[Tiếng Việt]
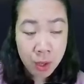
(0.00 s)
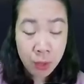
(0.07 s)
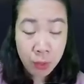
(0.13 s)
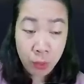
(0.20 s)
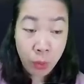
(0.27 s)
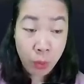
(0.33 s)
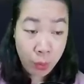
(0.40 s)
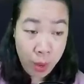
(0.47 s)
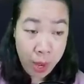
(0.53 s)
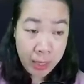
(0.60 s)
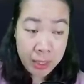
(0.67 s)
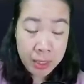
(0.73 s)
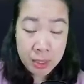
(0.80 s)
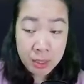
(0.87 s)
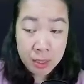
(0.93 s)
Tôn
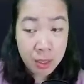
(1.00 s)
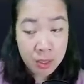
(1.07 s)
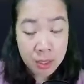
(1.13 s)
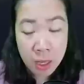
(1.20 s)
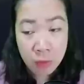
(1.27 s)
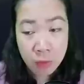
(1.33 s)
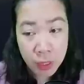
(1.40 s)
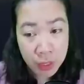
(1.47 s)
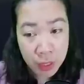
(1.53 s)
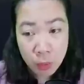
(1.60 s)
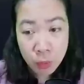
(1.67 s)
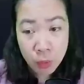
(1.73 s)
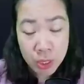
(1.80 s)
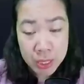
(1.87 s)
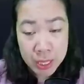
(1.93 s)
Noãn trước giờ vẫn không
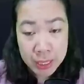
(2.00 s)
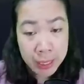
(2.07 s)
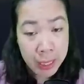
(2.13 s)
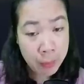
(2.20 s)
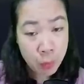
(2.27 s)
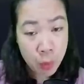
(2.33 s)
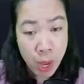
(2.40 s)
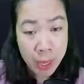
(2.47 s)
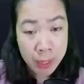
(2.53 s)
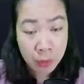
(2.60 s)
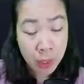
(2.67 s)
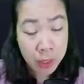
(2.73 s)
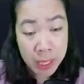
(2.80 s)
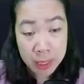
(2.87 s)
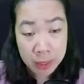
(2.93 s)
có gì cam đoan
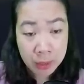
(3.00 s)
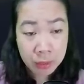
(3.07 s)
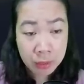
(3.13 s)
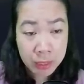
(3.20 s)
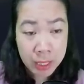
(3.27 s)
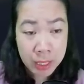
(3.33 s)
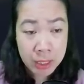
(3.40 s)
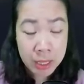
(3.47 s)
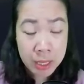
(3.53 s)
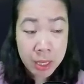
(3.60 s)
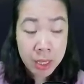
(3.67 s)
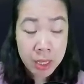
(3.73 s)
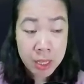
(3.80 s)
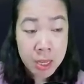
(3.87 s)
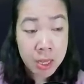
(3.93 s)
có thể tự tin,
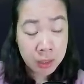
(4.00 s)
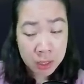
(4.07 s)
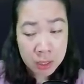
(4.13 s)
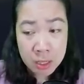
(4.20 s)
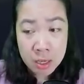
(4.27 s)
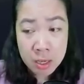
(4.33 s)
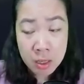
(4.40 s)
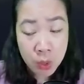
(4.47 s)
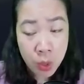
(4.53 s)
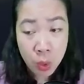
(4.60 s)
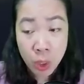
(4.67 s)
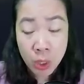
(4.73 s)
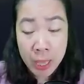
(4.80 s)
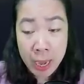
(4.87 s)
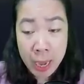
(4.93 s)
nhưng thứ cô
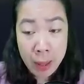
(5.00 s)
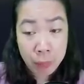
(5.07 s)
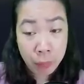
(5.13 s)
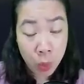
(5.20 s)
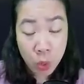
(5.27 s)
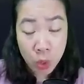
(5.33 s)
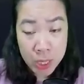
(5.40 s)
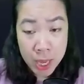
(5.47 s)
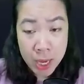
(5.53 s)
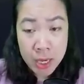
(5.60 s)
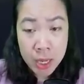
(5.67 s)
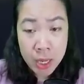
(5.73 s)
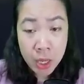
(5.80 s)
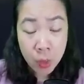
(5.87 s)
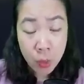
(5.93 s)
có thể làm tốt nhất
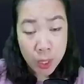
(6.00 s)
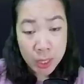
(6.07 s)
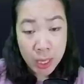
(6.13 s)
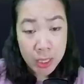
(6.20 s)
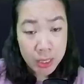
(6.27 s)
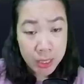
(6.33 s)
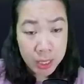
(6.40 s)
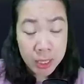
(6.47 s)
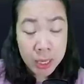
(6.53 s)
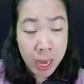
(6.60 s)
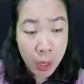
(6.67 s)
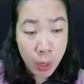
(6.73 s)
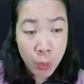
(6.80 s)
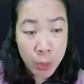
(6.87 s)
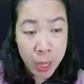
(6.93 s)
quả thật chính là
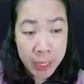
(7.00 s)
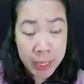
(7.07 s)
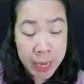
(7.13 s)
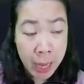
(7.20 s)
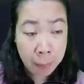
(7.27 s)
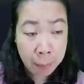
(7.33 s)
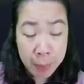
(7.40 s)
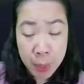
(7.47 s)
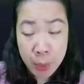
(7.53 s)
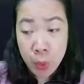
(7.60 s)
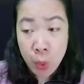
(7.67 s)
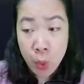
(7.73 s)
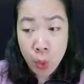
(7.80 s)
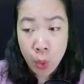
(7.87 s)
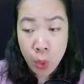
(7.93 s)
lúc đánh đàn
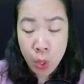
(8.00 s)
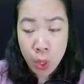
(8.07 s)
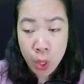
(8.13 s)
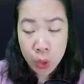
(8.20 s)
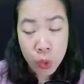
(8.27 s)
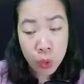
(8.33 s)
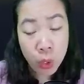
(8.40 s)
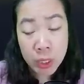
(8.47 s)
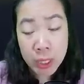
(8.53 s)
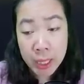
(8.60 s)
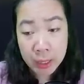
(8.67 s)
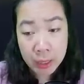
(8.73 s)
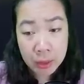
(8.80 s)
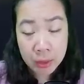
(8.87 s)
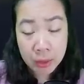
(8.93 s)
piano. Cô có thể
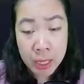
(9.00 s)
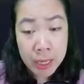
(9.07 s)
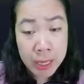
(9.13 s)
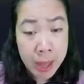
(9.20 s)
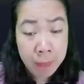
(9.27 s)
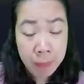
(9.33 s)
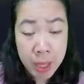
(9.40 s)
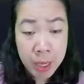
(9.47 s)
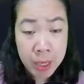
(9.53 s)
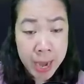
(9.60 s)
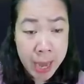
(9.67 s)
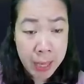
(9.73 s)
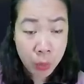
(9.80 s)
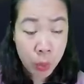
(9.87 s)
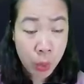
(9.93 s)
tự tin đem tiếng
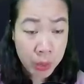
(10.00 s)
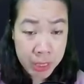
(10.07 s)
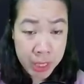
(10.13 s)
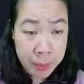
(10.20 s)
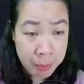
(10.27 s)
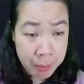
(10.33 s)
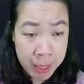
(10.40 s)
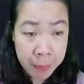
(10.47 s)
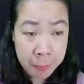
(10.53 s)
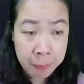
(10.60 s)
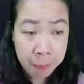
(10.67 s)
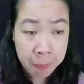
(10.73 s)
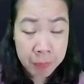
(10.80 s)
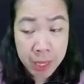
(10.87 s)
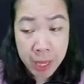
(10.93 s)
đàn của chính mình
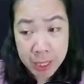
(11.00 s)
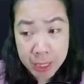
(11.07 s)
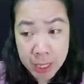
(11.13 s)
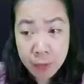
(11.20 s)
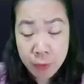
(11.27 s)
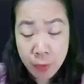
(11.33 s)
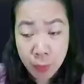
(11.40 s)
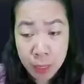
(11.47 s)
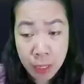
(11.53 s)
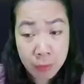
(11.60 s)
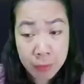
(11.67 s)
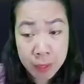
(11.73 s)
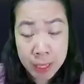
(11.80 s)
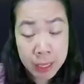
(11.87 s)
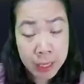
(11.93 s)
để chinh phục các
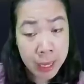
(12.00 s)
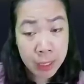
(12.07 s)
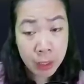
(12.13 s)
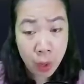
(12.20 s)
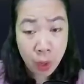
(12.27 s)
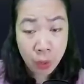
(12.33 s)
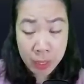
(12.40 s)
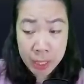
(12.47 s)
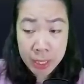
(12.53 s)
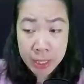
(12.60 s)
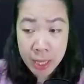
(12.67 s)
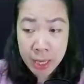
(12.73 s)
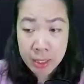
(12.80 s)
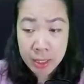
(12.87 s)
vị khách khó tính nhất.